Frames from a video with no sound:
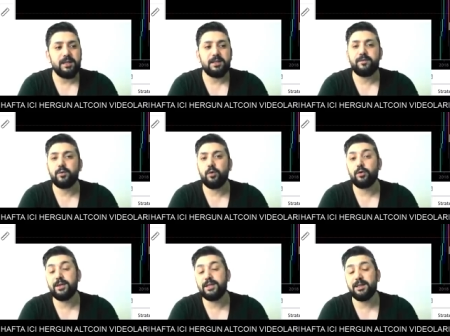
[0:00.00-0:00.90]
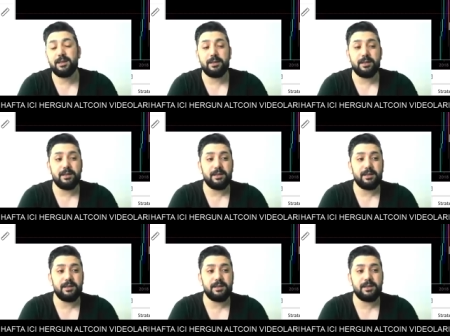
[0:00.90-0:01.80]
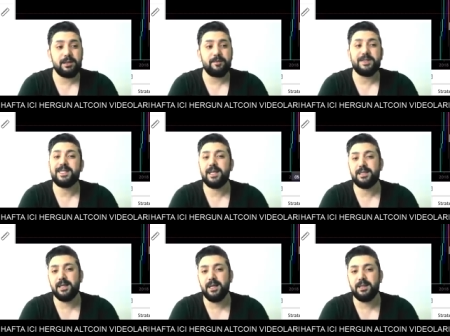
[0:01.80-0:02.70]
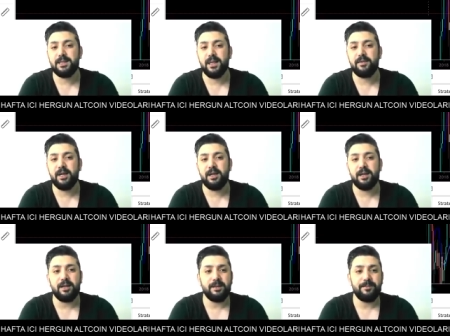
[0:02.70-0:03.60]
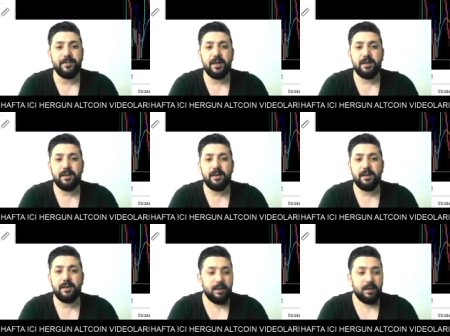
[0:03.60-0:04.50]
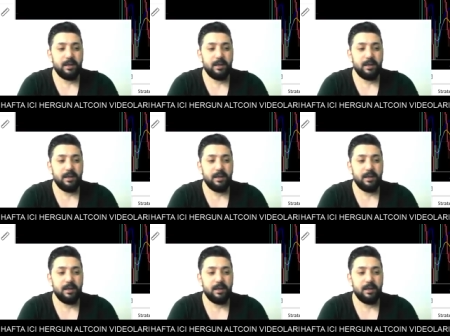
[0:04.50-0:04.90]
0.087 e, seviyeleri. Yani